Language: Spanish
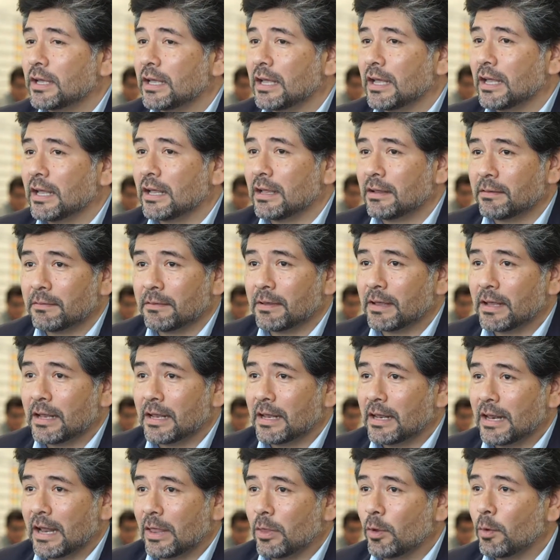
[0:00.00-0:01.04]
eh,
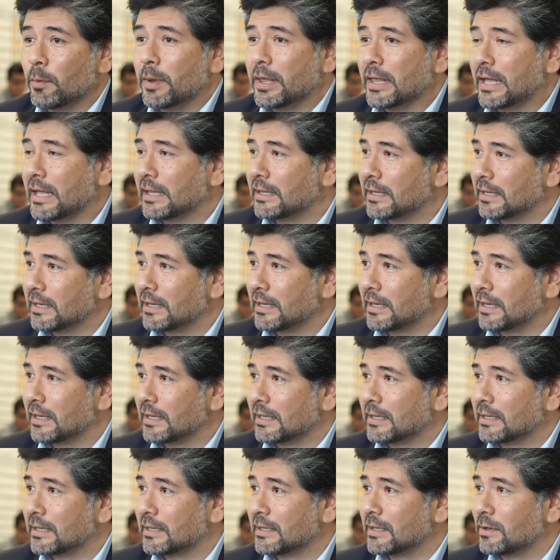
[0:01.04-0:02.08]
la novedad de,
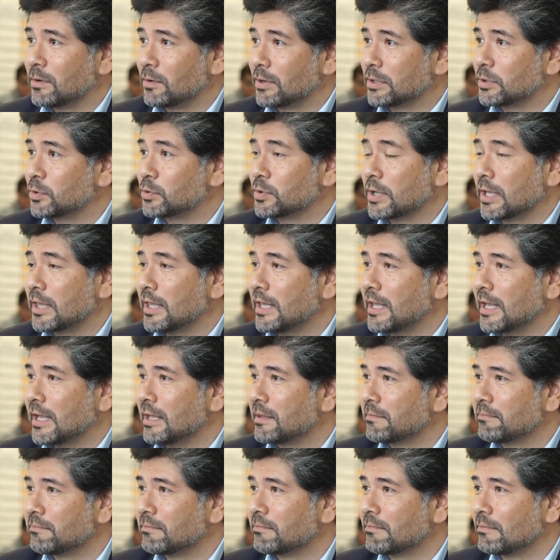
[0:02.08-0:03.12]
lo que
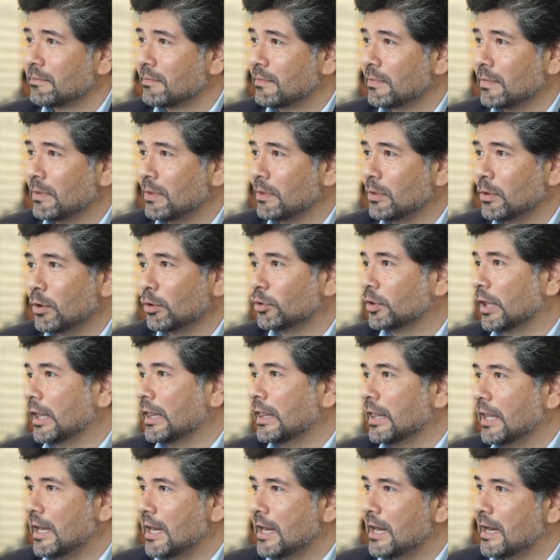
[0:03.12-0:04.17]
sucedía, no
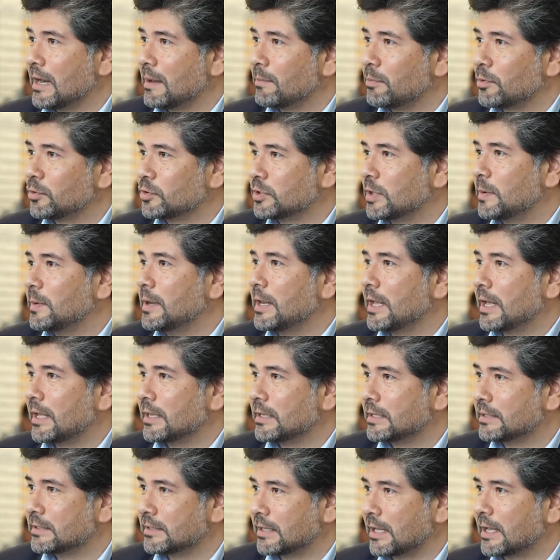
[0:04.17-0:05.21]
tendría la
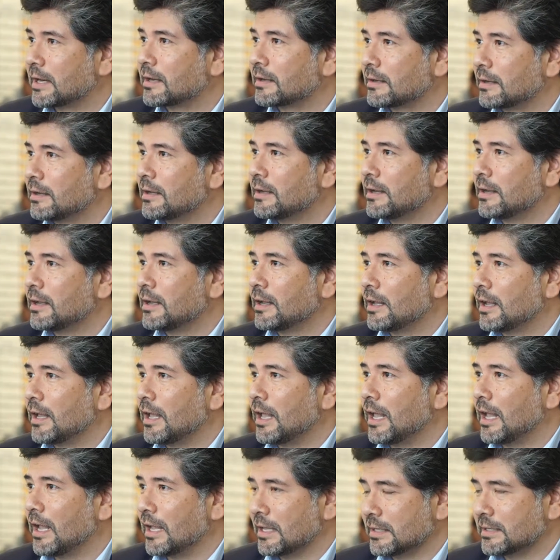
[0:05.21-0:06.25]
posibilidad de estar
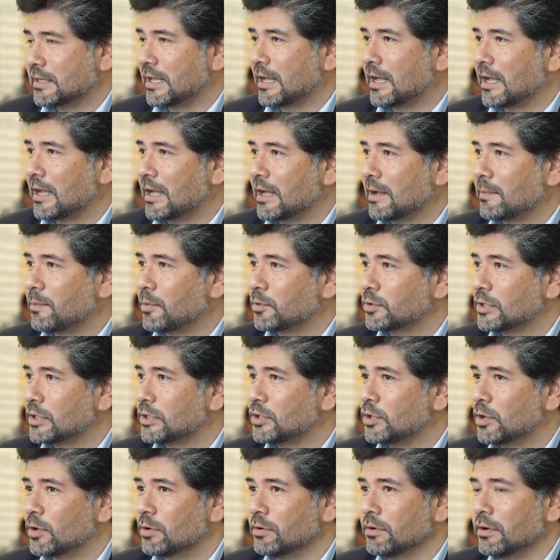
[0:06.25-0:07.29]
en esta
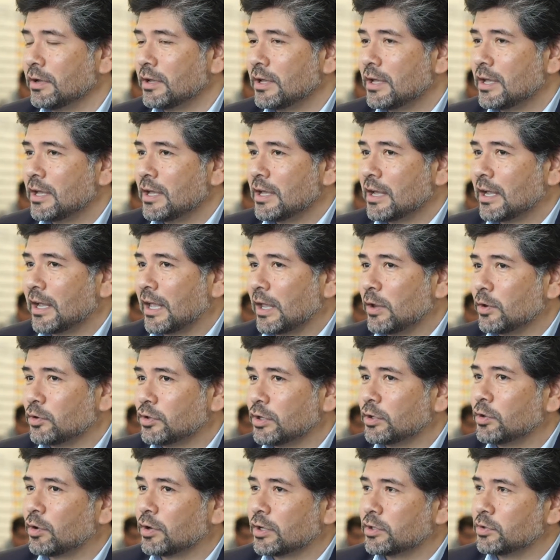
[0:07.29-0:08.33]
posición, que yo
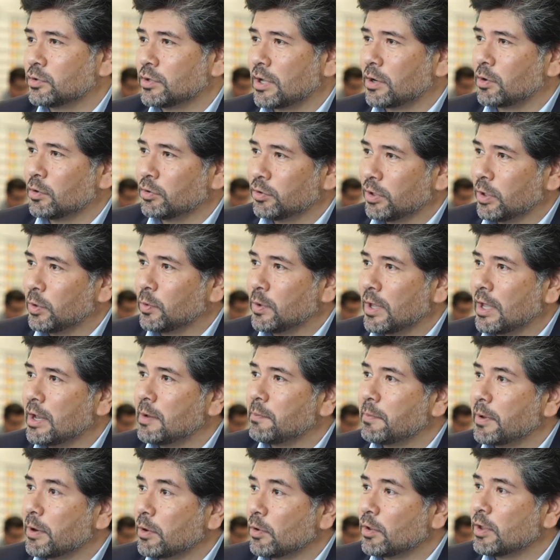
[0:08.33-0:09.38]
siento que es una continuidad
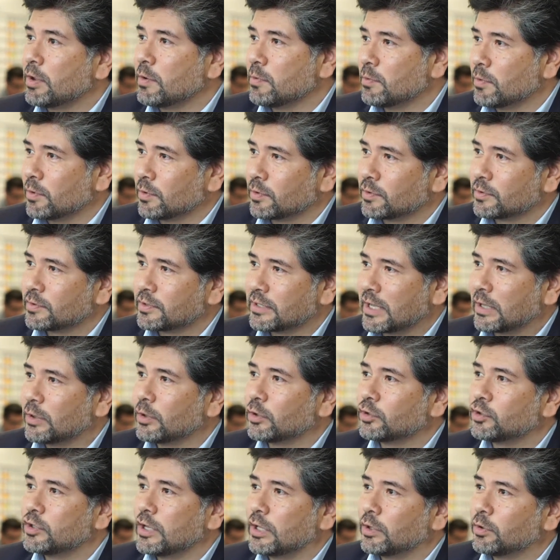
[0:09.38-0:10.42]
del periodismo.
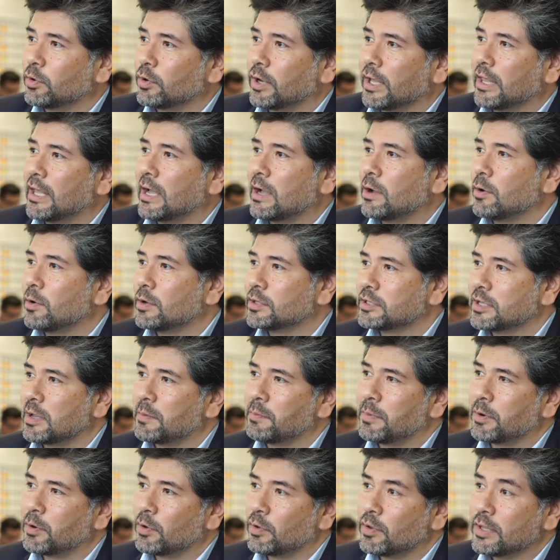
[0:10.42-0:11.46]
no siento que he dejado de
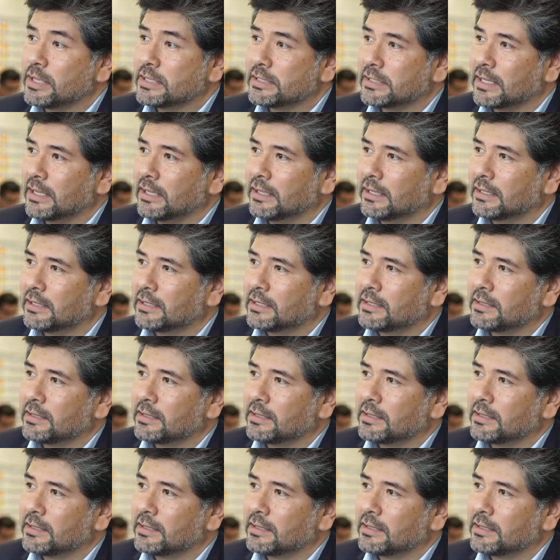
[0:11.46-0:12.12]
ser periodista